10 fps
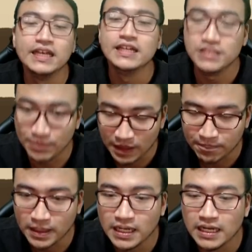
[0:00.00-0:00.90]
11
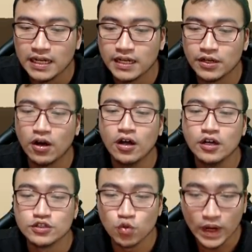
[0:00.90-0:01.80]
เปอร์เนาะ
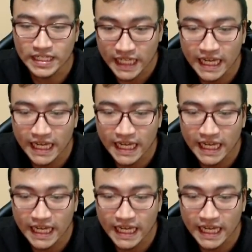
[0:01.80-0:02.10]
ส่วนคิง